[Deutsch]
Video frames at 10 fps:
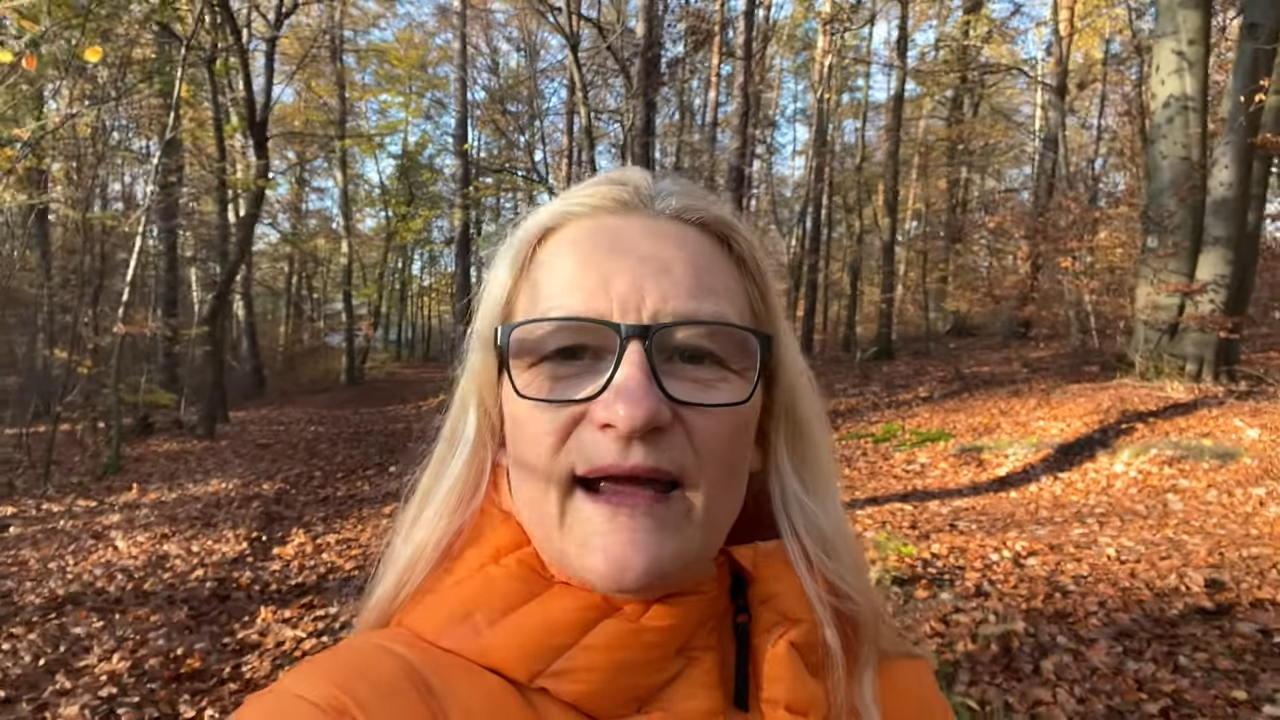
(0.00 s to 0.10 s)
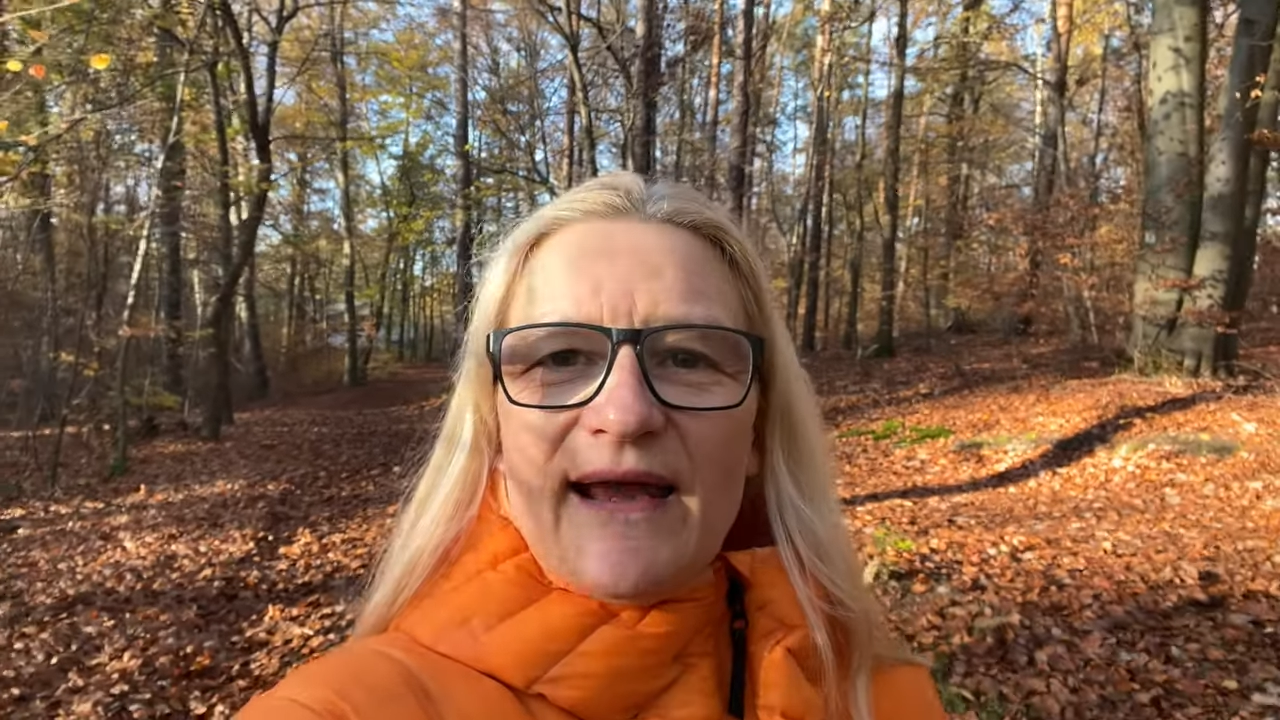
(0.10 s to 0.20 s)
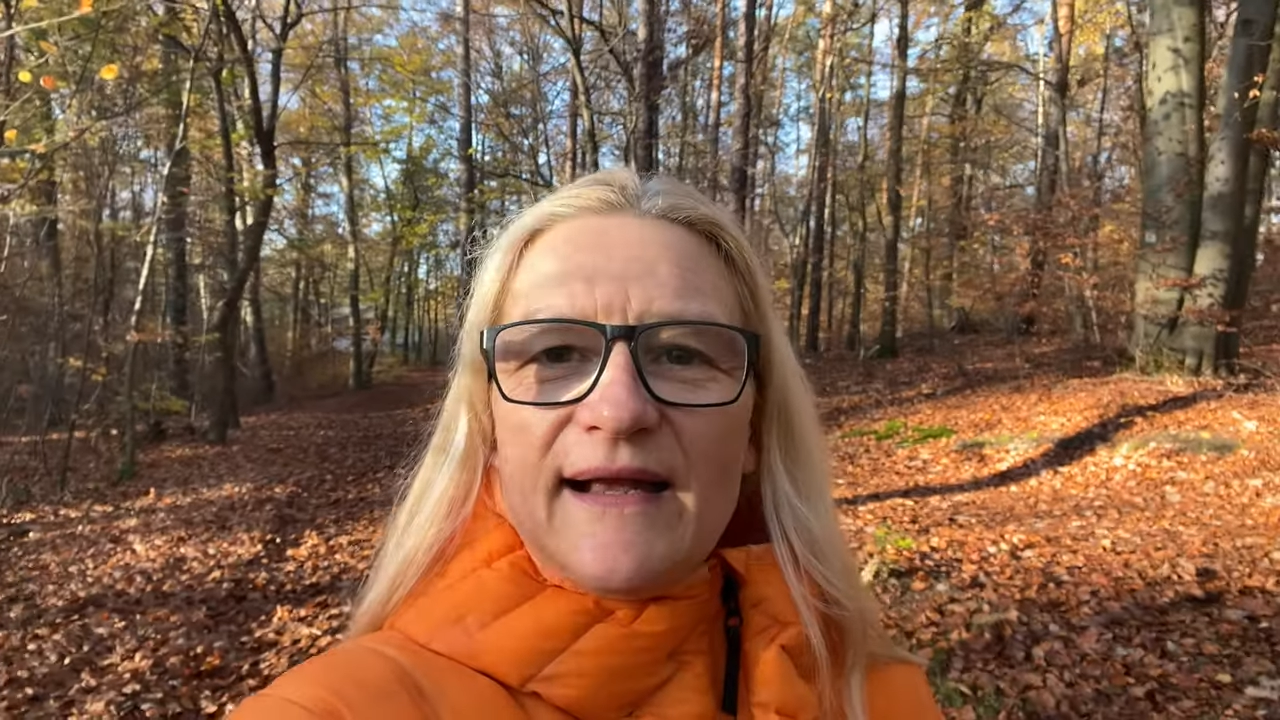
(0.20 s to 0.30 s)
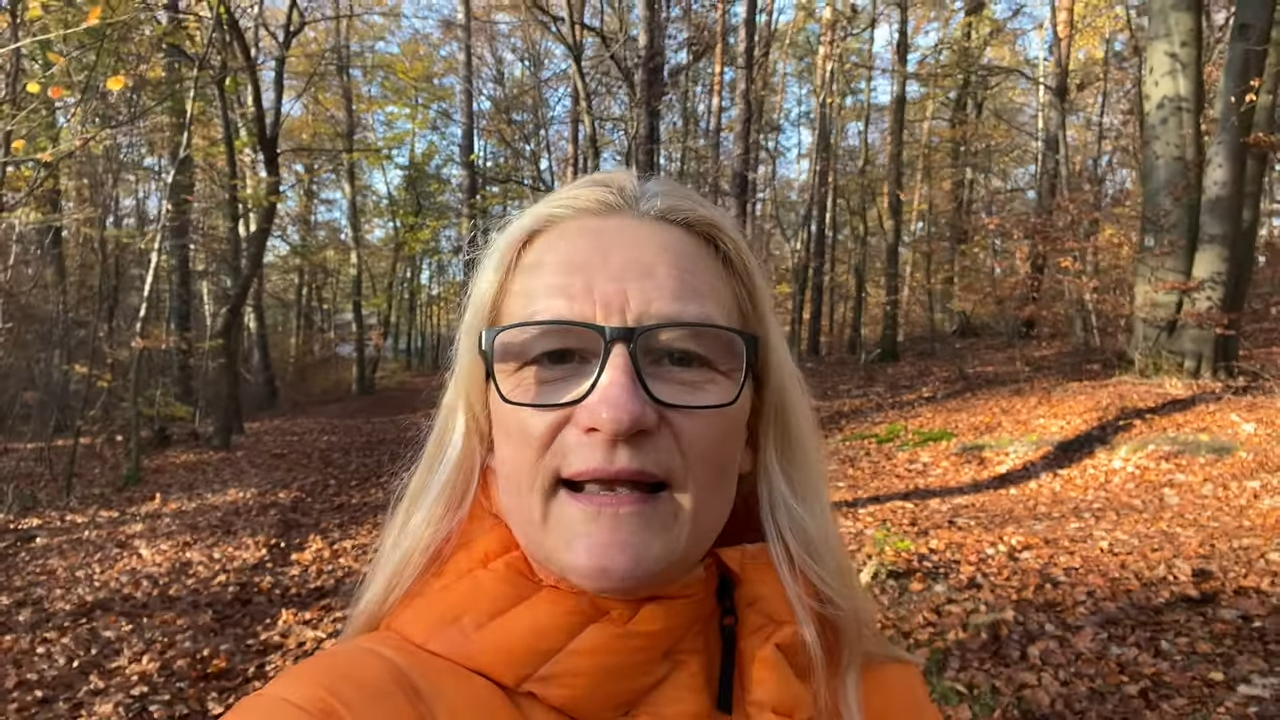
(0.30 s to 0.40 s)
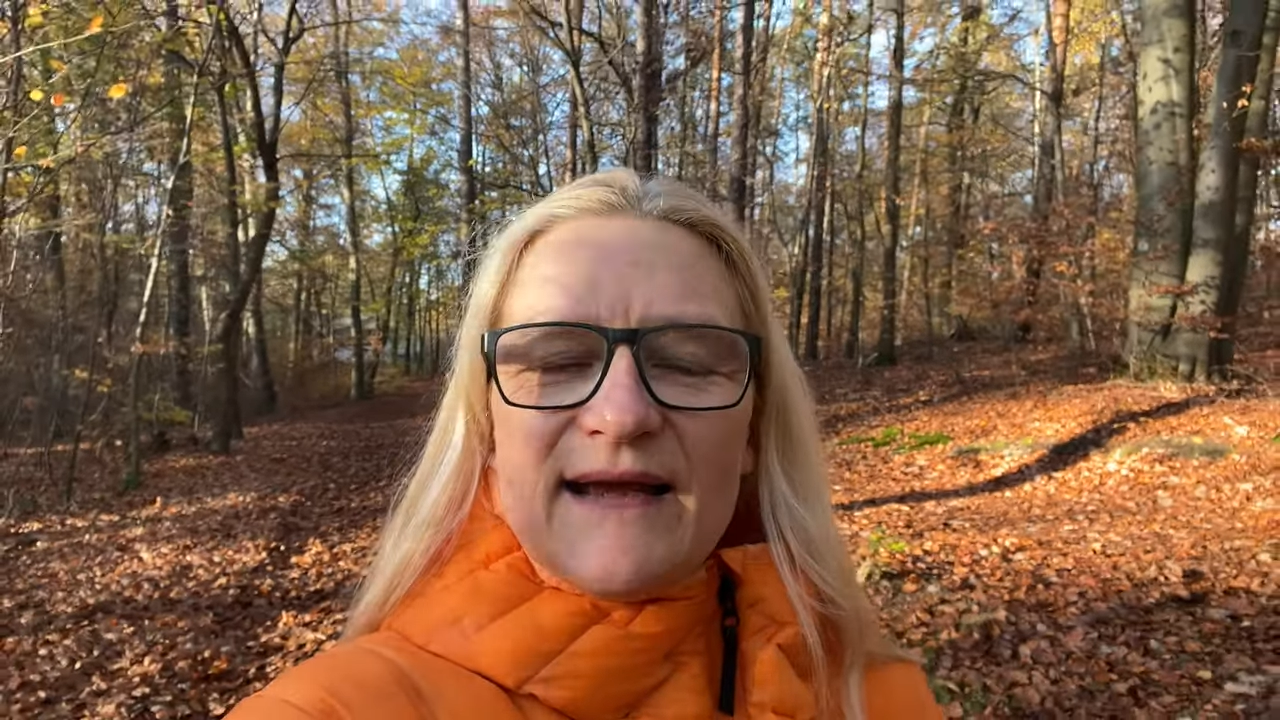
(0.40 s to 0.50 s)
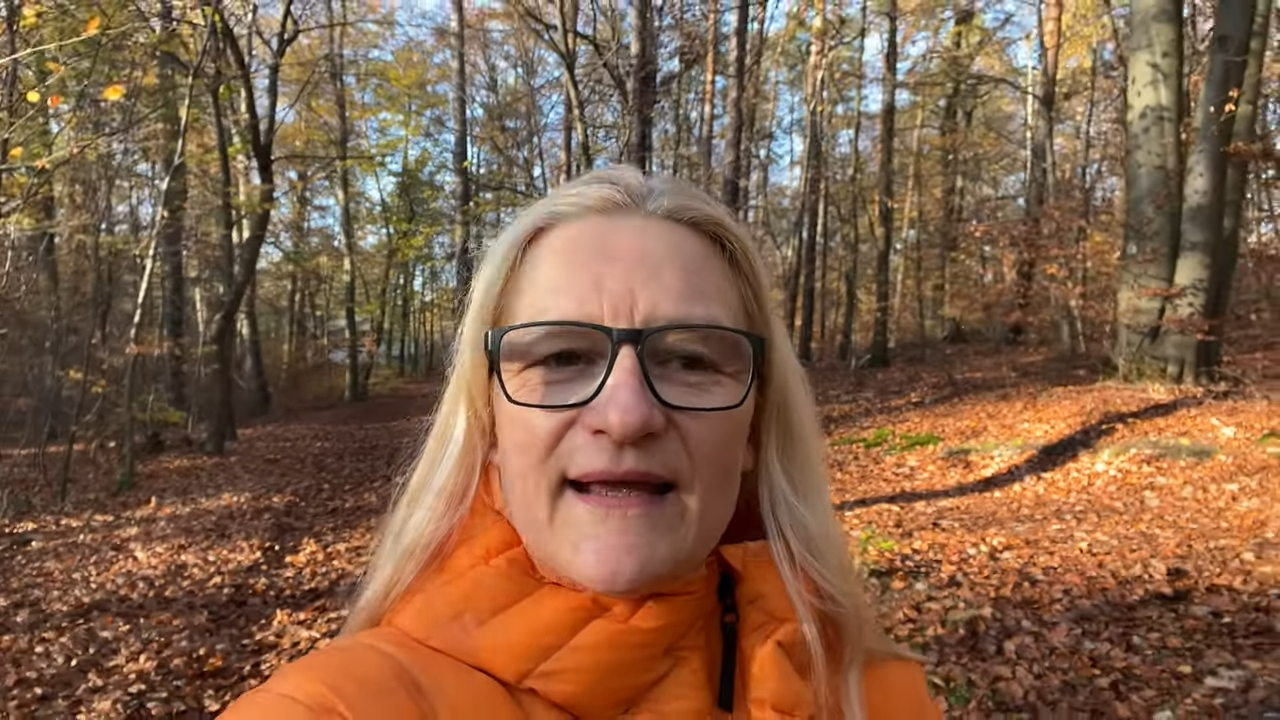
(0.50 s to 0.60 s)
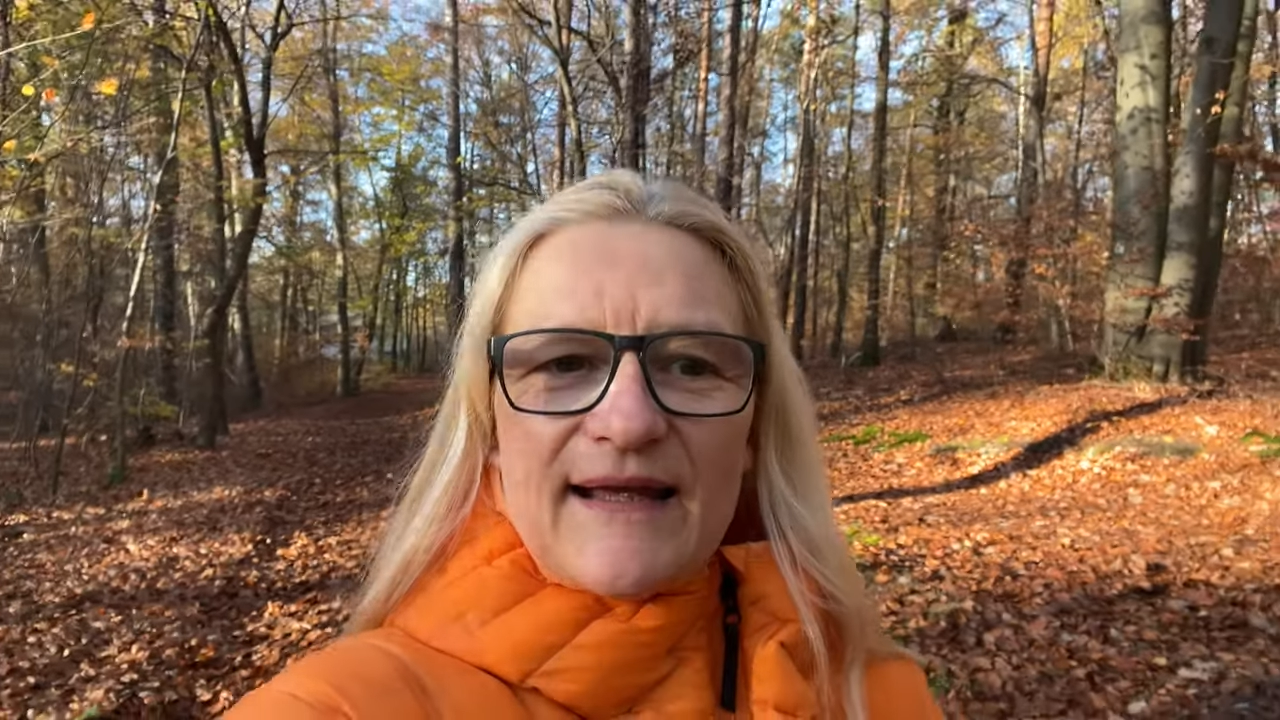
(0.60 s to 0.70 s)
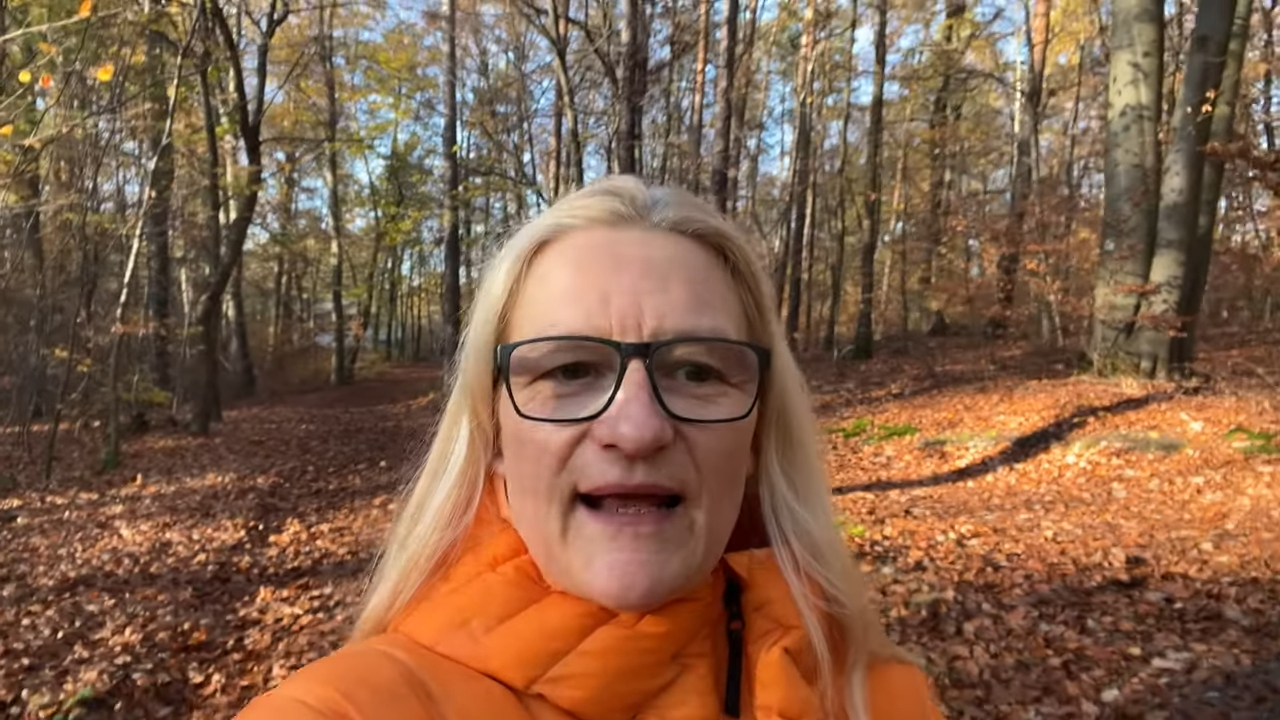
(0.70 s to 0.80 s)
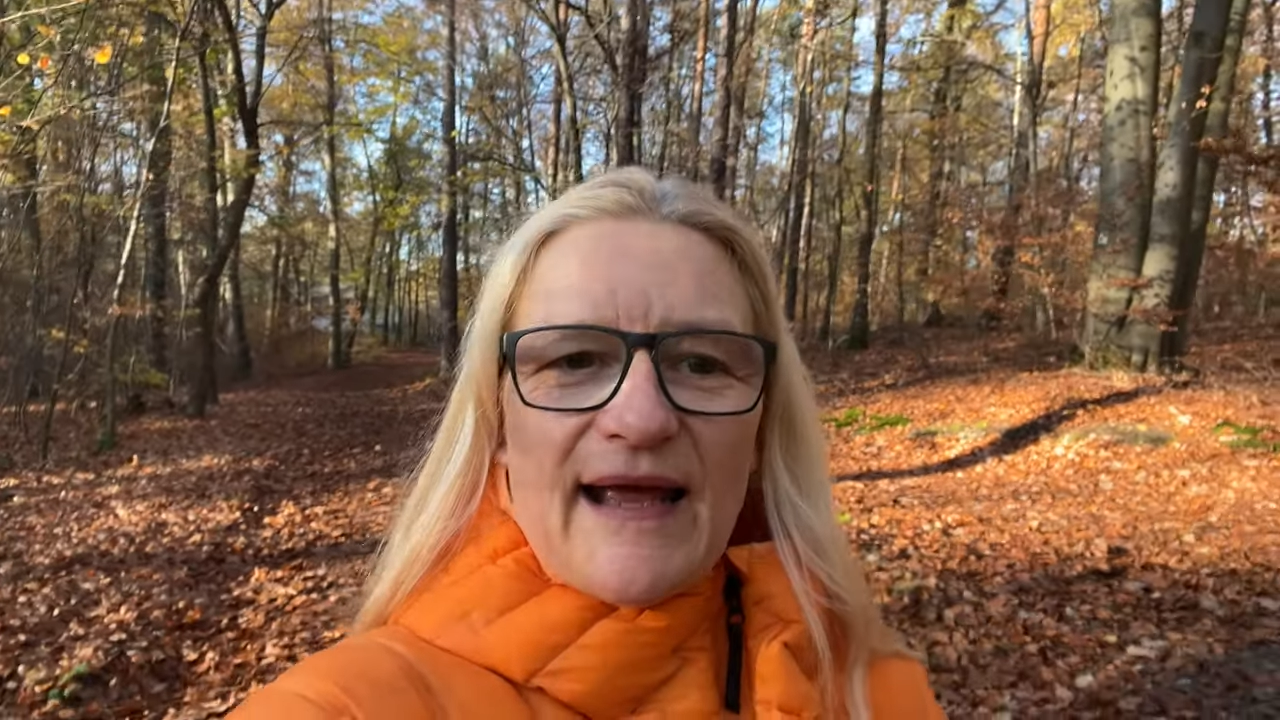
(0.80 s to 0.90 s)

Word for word: eigentlich